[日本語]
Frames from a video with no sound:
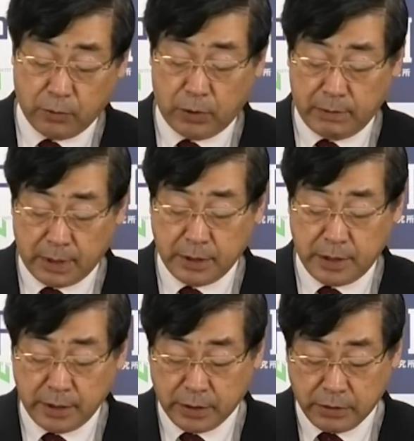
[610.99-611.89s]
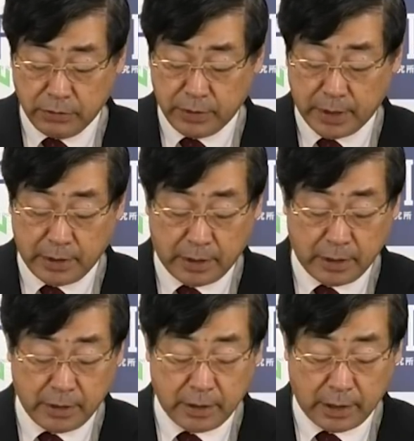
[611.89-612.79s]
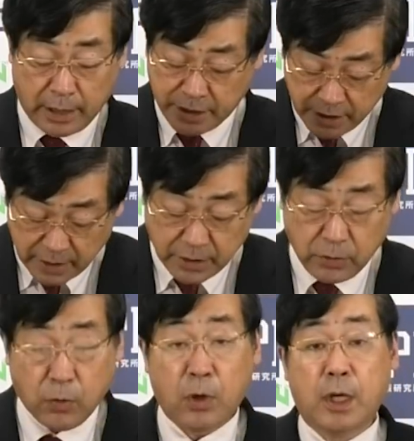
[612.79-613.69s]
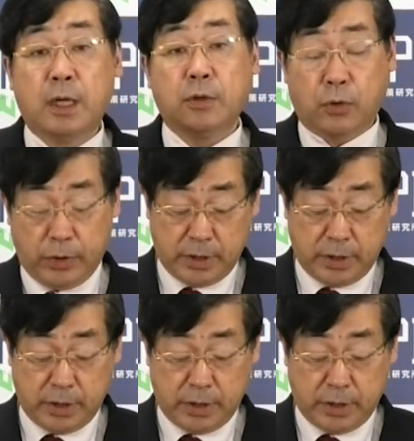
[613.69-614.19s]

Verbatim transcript: これは2009年7年、あ、7月の都議